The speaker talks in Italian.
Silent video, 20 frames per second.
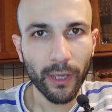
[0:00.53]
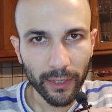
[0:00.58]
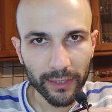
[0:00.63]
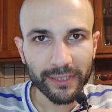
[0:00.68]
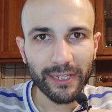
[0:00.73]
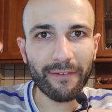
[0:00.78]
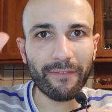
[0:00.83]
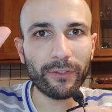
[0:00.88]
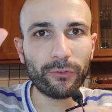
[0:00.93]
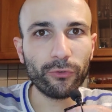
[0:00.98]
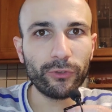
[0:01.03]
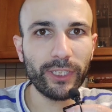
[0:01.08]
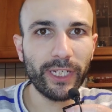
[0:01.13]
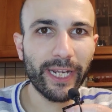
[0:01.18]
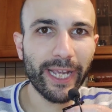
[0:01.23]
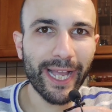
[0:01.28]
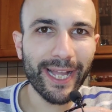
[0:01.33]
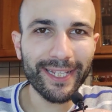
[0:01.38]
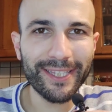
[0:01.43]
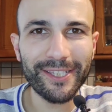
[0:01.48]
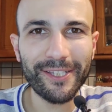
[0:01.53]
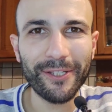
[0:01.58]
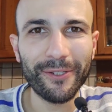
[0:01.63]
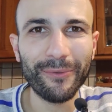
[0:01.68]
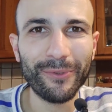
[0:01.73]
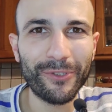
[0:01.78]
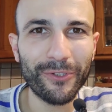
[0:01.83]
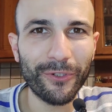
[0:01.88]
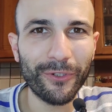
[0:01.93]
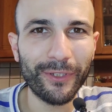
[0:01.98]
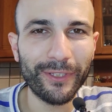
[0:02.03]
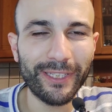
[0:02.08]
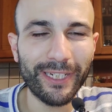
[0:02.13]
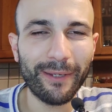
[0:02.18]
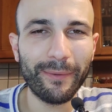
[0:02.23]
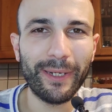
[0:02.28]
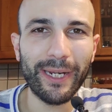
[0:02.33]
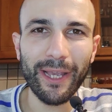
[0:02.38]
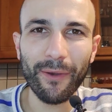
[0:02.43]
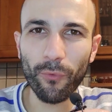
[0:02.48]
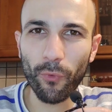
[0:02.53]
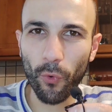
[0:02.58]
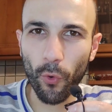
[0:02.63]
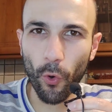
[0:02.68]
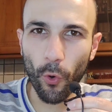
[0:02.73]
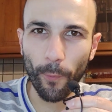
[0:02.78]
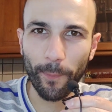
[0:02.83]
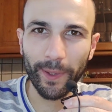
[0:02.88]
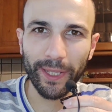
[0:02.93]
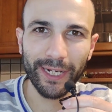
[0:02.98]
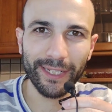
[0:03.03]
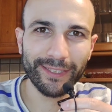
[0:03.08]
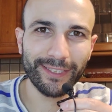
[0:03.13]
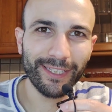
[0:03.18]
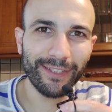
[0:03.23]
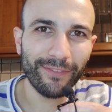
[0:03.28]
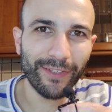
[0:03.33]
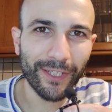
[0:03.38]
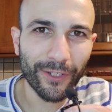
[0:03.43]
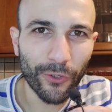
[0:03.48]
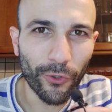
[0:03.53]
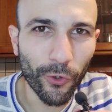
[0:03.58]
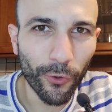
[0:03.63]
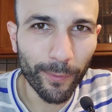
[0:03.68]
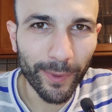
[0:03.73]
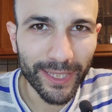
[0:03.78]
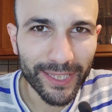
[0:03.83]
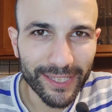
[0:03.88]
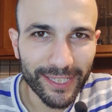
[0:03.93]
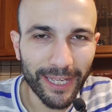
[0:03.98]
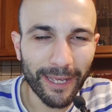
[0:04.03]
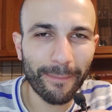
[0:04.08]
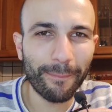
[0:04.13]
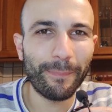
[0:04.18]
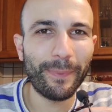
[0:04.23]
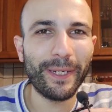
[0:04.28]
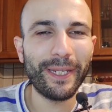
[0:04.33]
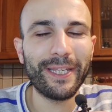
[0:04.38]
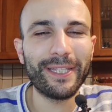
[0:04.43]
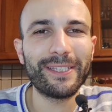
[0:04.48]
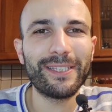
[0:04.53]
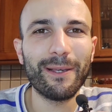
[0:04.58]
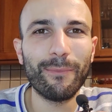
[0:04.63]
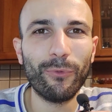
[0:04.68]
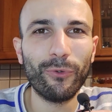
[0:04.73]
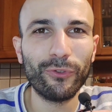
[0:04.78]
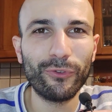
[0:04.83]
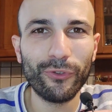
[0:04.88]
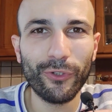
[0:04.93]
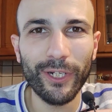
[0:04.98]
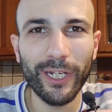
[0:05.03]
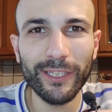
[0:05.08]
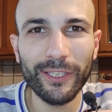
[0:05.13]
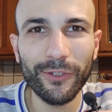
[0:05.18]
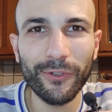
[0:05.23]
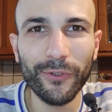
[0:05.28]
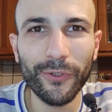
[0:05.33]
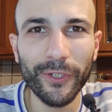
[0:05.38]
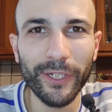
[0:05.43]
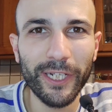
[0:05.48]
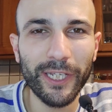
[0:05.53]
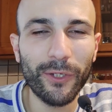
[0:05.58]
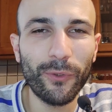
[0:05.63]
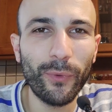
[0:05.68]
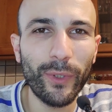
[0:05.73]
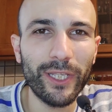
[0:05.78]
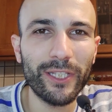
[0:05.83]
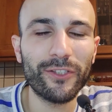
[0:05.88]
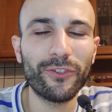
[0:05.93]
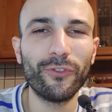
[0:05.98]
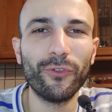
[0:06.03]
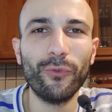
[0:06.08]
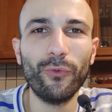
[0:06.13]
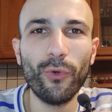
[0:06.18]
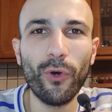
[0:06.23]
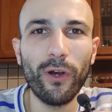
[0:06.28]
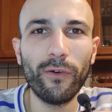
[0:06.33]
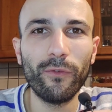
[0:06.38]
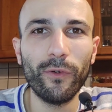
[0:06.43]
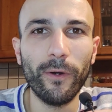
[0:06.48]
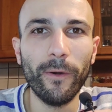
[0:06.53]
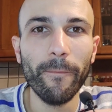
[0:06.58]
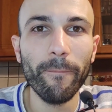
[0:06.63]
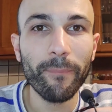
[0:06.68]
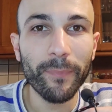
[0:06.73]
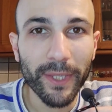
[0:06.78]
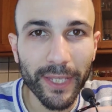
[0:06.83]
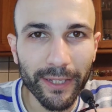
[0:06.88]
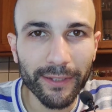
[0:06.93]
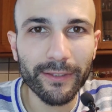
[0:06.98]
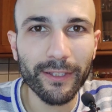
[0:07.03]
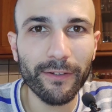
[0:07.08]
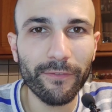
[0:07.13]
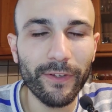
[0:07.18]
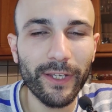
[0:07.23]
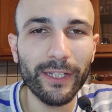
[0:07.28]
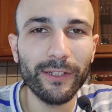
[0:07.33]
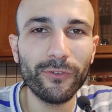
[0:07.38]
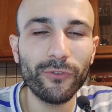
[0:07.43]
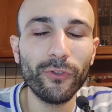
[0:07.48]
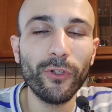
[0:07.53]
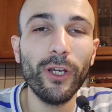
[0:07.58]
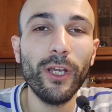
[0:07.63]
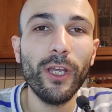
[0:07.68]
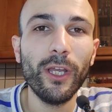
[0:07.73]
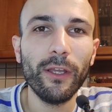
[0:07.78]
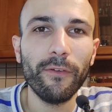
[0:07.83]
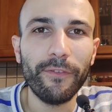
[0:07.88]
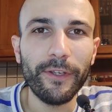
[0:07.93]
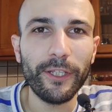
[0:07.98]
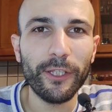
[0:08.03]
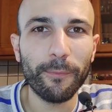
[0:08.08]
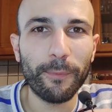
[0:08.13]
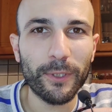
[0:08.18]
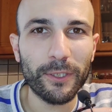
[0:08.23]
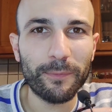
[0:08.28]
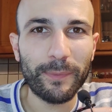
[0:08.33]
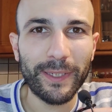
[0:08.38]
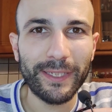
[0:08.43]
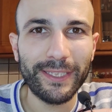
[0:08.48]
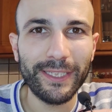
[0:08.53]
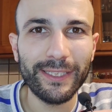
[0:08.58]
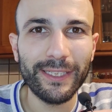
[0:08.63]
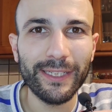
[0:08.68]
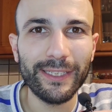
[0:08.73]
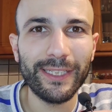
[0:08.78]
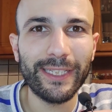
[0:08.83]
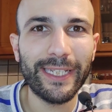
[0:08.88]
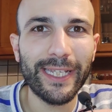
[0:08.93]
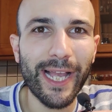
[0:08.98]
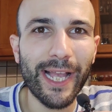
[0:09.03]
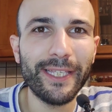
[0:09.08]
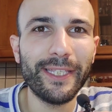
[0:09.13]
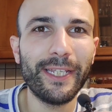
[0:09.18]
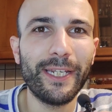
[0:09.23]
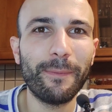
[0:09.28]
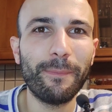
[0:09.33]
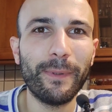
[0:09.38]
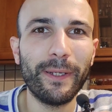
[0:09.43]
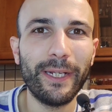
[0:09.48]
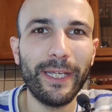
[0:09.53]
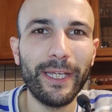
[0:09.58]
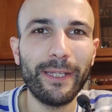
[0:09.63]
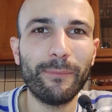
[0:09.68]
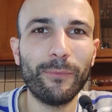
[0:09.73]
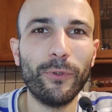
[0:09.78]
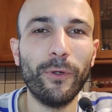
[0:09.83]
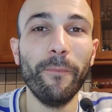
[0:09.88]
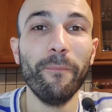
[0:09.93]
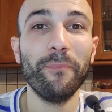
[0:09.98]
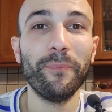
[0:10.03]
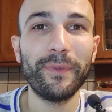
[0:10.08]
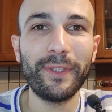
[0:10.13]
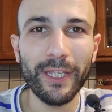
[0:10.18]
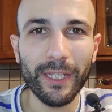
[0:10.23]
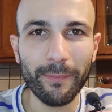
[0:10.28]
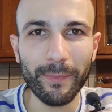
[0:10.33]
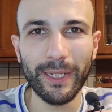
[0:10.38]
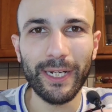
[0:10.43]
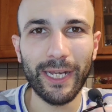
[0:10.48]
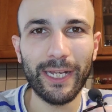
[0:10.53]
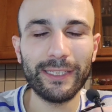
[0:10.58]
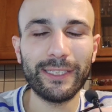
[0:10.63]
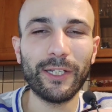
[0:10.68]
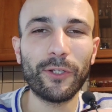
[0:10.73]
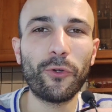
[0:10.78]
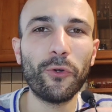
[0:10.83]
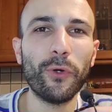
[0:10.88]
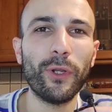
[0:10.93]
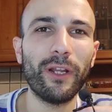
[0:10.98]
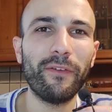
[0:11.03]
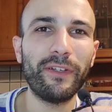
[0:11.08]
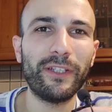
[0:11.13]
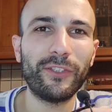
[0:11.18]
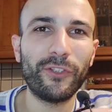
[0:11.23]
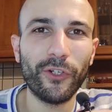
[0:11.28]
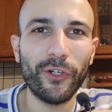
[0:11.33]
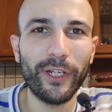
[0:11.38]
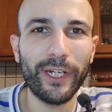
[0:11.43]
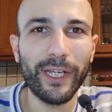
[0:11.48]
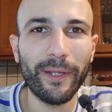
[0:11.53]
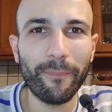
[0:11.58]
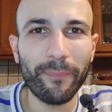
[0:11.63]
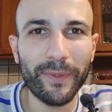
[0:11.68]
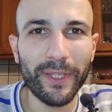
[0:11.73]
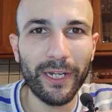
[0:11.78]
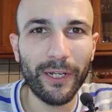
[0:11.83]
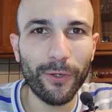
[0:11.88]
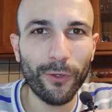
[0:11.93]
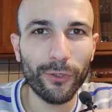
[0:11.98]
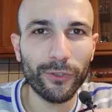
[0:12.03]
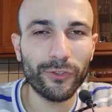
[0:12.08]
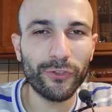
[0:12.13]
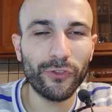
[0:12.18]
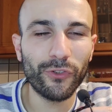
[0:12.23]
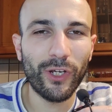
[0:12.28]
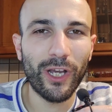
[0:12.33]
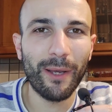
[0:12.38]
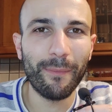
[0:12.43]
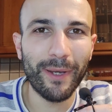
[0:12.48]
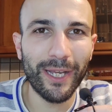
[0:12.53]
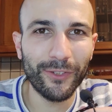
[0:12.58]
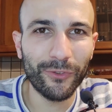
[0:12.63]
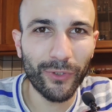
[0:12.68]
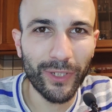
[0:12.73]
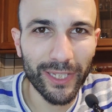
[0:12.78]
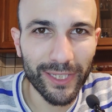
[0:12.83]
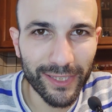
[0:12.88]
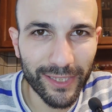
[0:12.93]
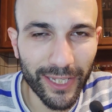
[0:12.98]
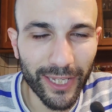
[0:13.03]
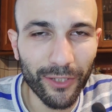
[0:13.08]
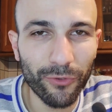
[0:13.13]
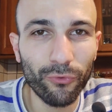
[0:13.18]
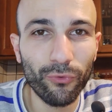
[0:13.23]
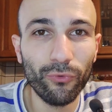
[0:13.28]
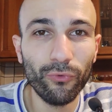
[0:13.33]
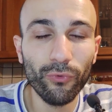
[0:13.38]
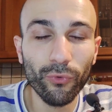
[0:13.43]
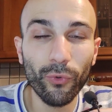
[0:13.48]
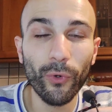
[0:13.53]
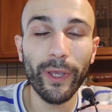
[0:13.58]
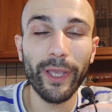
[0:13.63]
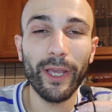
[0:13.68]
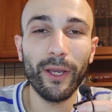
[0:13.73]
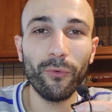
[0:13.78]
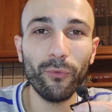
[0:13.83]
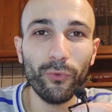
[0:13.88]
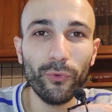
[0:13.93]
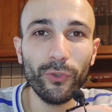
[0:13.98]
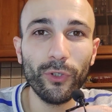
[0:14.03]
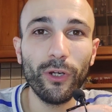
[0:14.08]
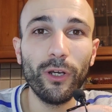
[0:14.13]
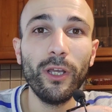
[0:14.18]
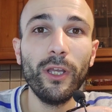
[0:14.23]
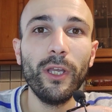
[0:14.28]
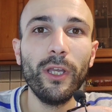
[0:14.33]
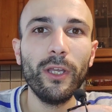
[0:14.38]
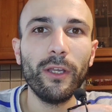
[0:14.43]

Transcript: Salve a tutti ragazzi, un saluto da Andrea Mereu, operativi come sempre, siamo tornati con questo nuovo intervento, video post partita di Cagliari-Palermo, terminata con la vittoria del nostro amato Castello, 2 a 1,